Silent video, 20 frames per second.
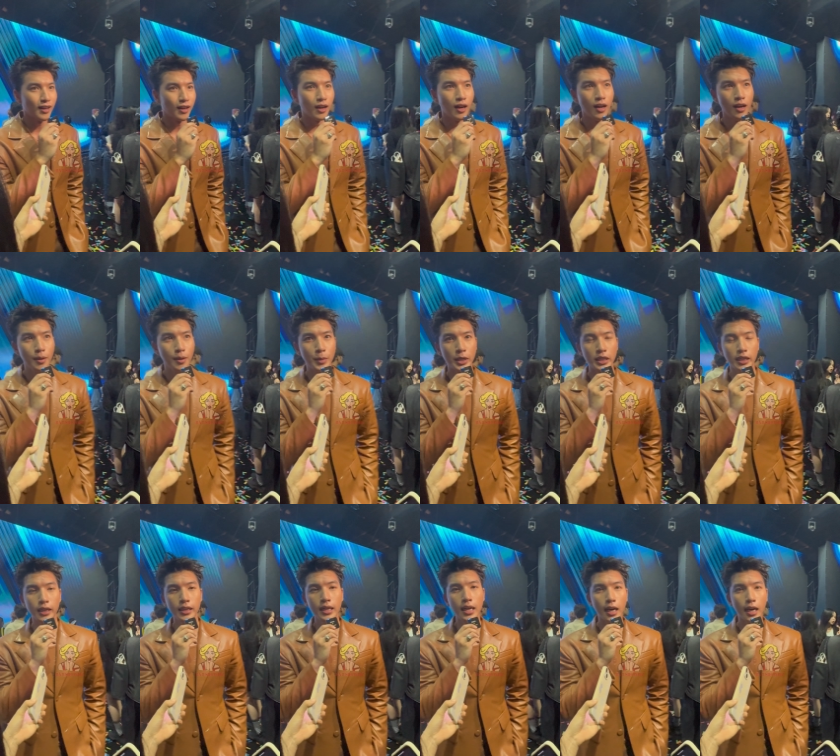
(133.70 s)
à, mình
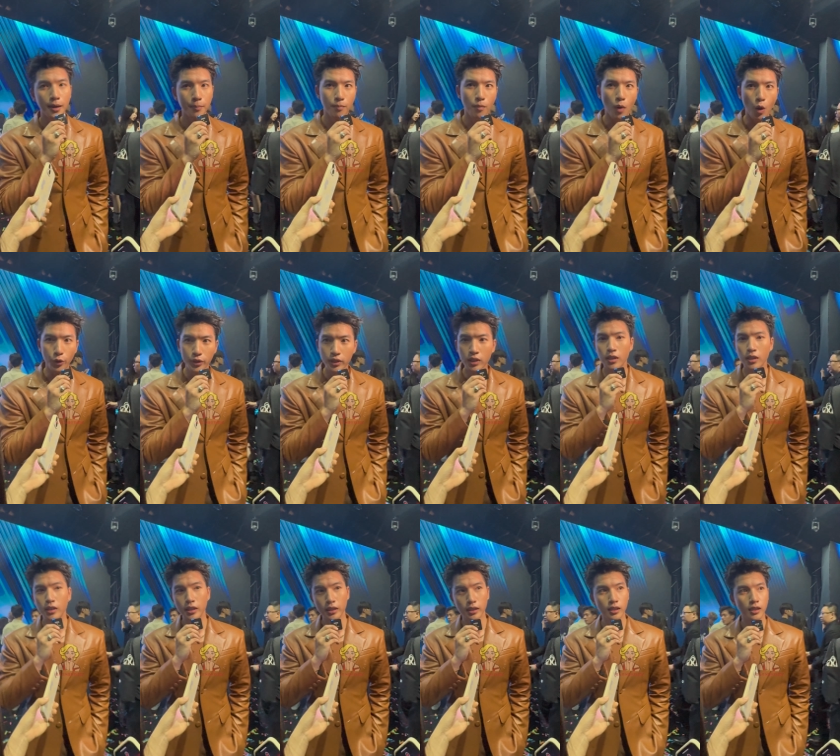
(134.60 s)
nghĩ là mỗi
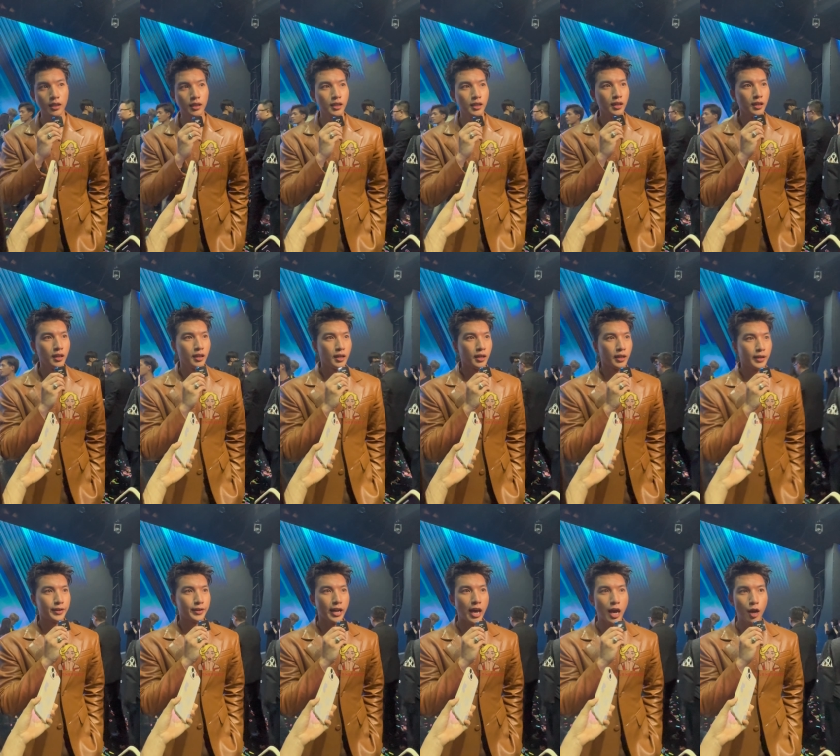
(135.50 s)
người
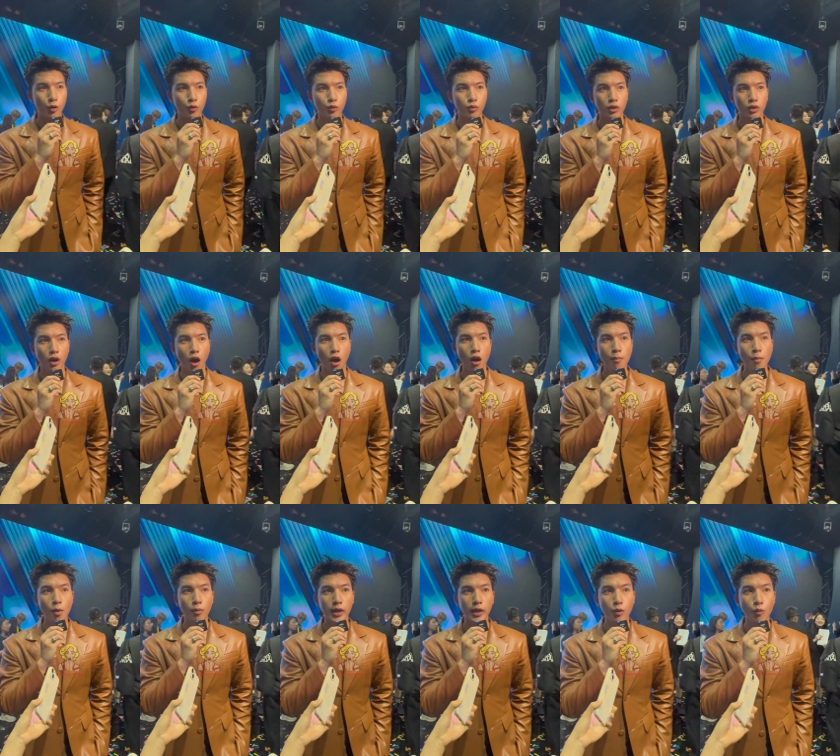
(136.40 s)
đều có
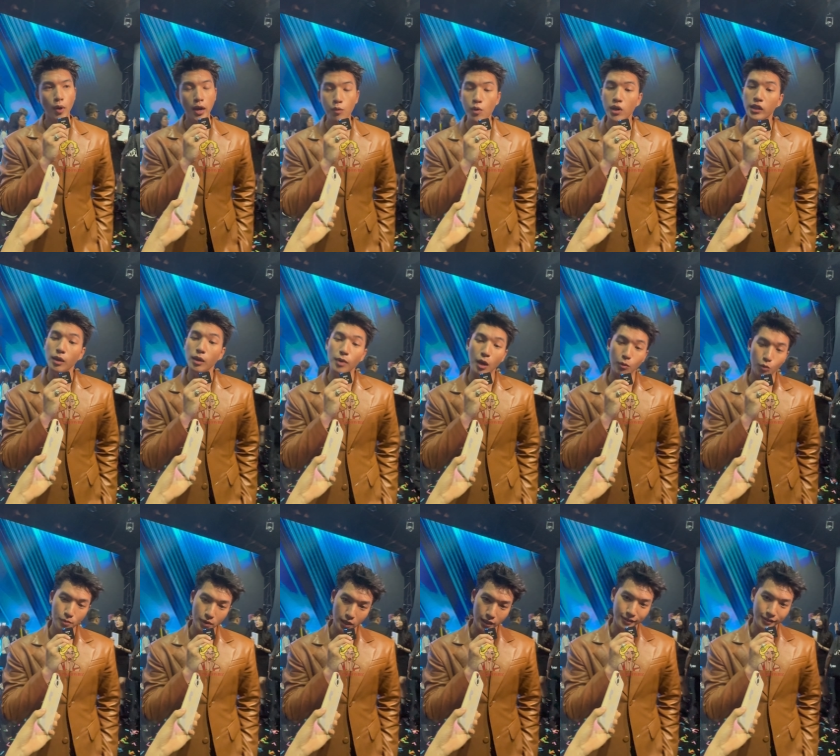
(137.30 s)
một cái quán quân trong lòng
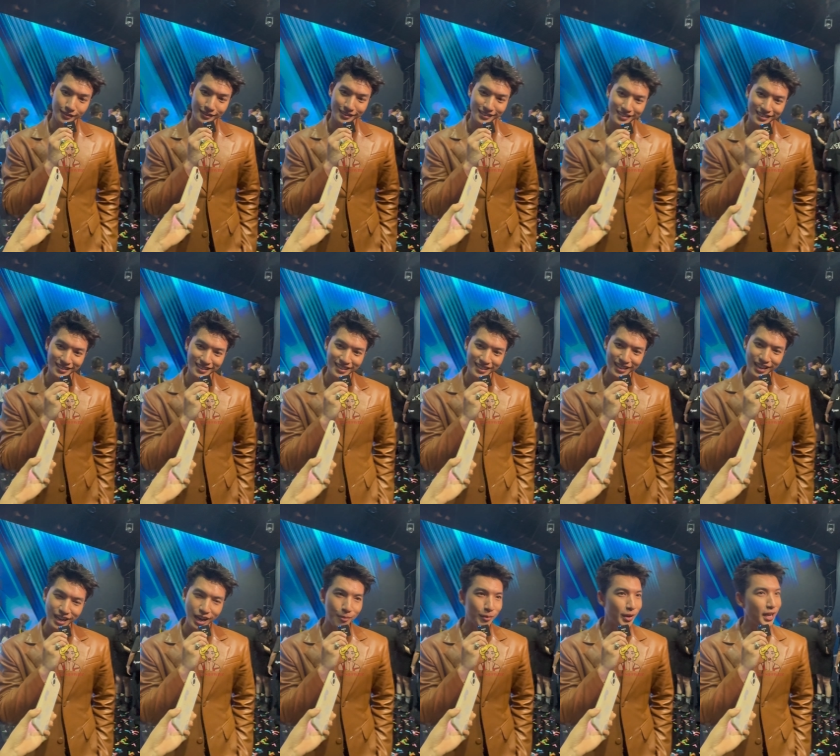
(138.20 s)
của mình
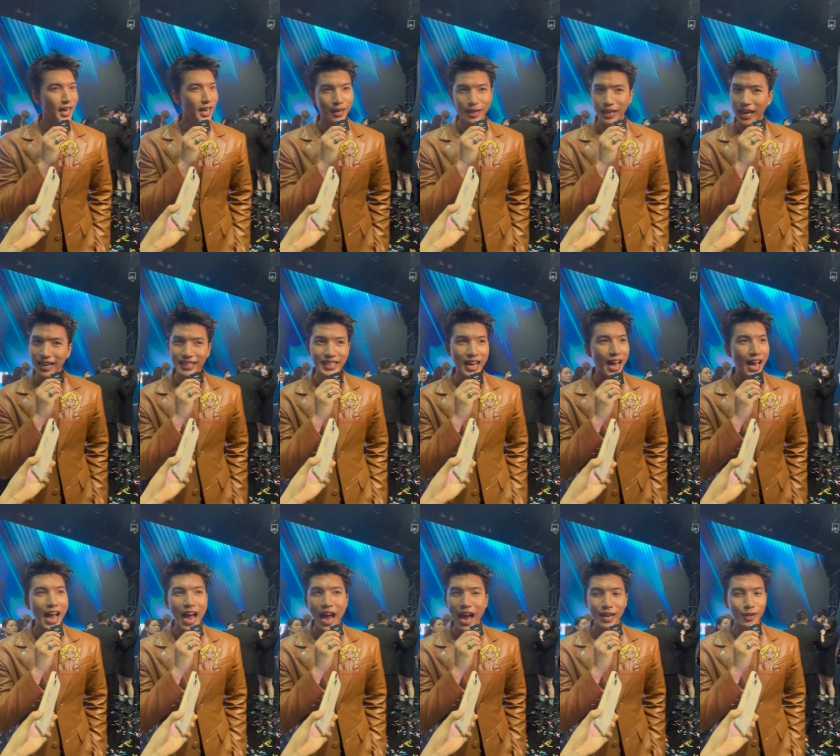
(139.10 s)
em nghĩ là khán giả
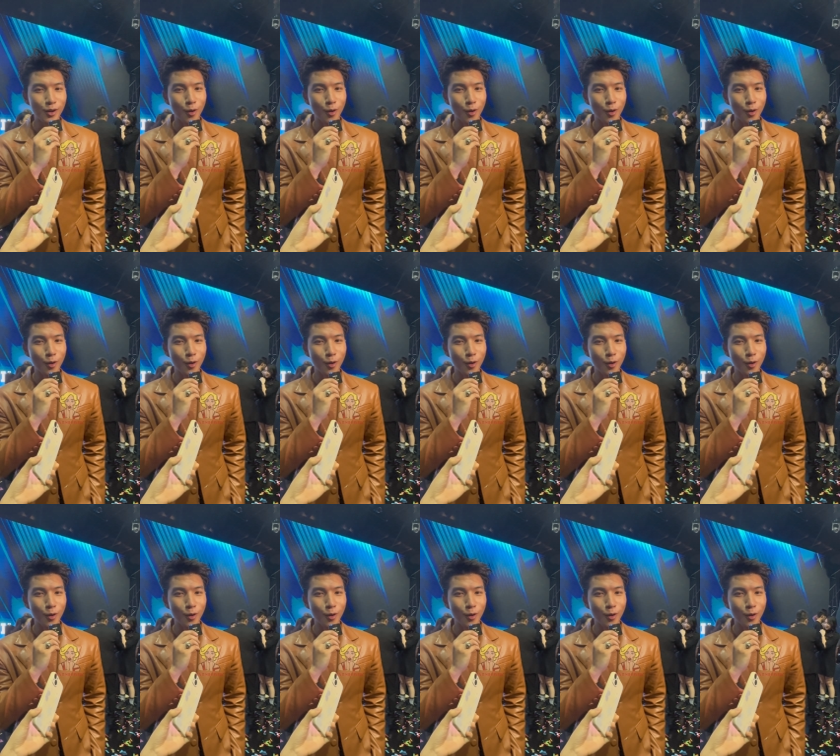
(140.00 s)
ai